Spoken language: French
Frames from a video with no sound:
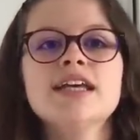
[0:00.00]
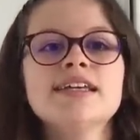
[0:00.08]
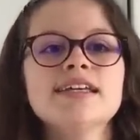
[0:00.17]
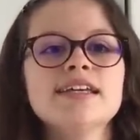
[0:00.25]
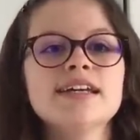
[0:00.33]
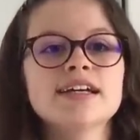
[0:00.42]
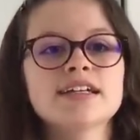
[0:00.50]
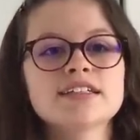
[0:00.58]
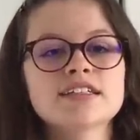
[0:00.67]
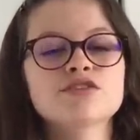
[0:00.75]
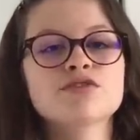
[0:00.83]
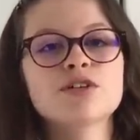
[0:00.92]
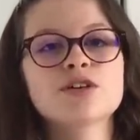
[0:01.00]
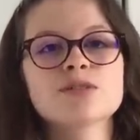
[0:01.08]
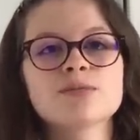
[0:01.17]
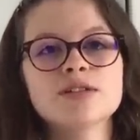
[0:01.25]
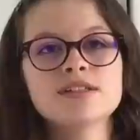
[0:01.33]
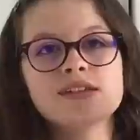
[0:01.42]
et à chaque fois
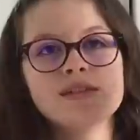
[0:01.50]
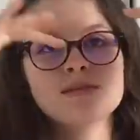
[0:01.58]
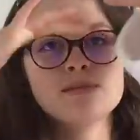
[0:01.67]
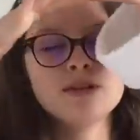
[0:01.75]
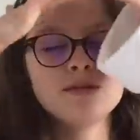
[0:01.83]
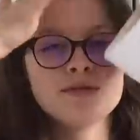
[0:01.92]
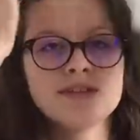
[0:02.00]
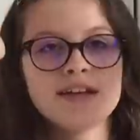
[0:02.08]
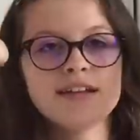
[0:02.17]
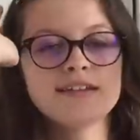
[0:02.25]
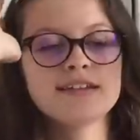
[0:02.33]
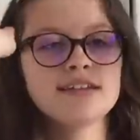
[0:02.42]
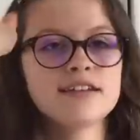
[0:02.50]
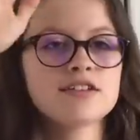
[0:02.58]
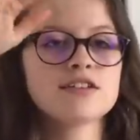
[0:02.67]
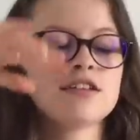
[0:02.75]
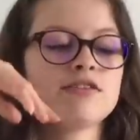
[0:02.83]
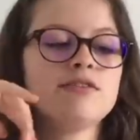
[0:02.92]
je mettais mes lunettes et
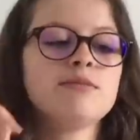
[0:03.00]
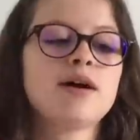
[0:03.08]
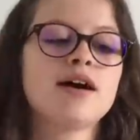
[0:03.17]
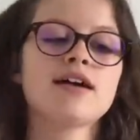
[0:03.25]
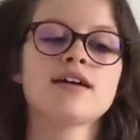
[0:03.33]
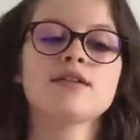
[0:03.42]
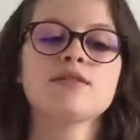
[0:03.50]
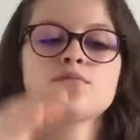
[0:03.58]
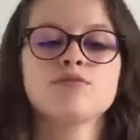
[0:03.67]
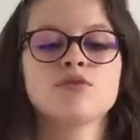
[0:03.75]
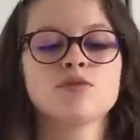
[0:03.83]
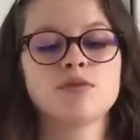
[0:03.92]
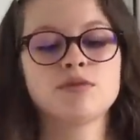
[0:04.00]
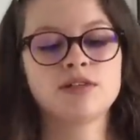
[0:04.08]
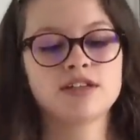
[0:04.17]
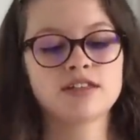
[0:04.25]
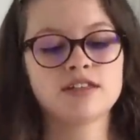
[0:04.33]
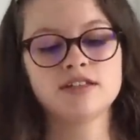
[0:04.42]
j'en avais marre pour me
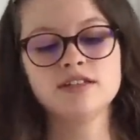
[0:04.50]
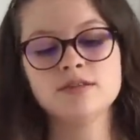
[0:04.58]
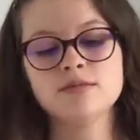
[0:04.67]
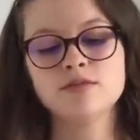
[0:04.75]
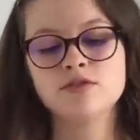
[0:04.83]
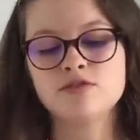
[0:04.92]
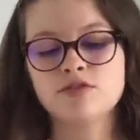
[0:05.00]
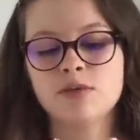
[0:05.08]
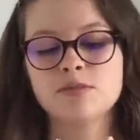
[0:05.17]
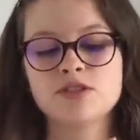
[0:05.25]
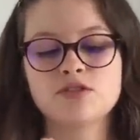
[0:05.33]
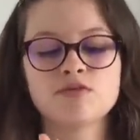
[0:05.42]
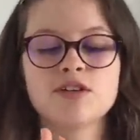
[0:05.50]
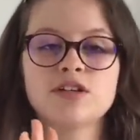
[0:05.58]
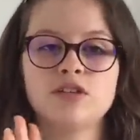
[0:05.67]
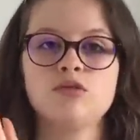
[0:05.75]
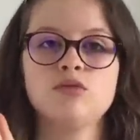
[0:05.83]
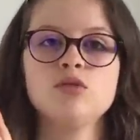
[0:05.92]
maquiller, me faire mes soins
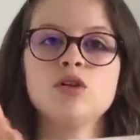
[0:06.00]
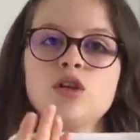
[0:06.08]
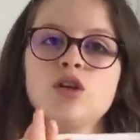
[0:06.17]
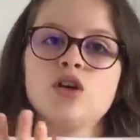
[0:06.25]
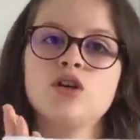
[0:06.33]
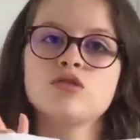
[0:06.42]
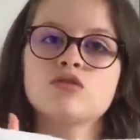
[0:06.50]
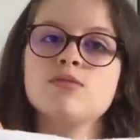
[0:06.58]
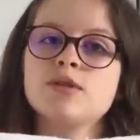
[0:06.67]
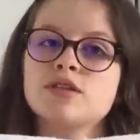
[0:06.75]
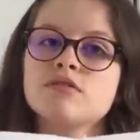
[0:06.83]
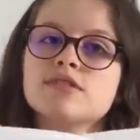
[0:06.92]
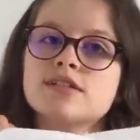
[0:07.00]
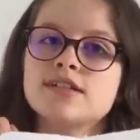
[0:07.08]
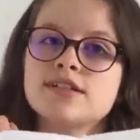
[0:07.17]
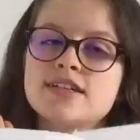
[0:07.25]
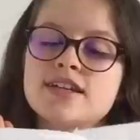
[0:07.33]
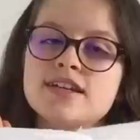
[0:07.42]
et tout. Du coup maintenant j'ai
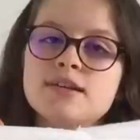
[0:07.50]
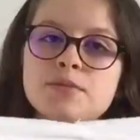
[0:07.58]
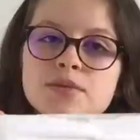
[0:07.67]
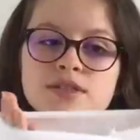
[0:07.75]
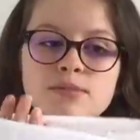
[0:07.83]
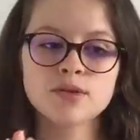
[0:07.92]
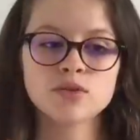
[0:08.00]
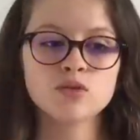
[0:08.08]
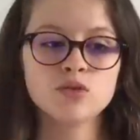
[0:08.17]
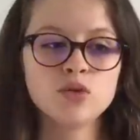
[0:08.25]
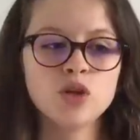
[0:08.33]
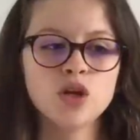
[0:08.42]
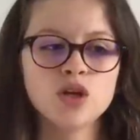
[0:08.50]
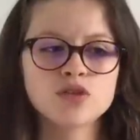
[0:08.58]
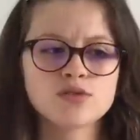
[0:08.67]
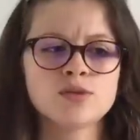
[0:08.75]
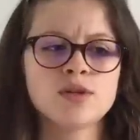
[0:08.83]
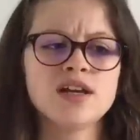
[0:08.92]
acheté un petit bandeau.
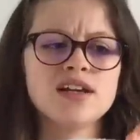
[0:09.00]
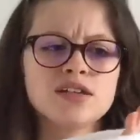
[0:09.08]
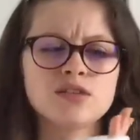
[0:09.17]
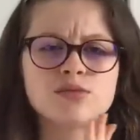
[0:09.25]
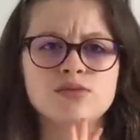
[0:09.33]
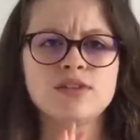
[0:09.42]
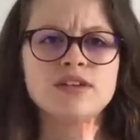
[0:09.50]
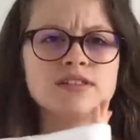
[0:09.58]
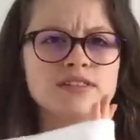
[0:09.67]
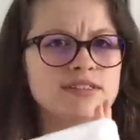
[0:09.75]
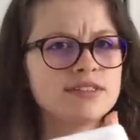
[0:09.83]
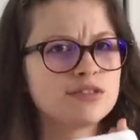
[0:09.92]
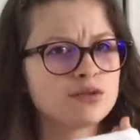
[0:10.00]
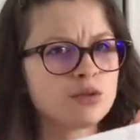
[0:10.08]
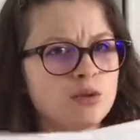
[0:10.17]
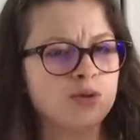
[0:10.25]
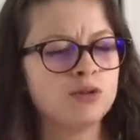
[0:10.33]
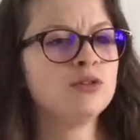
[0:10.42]
Celui-là il coûtait 6
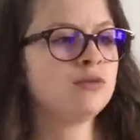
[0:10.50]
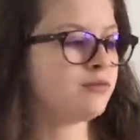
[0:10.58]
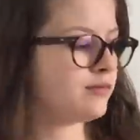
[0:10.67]
euros.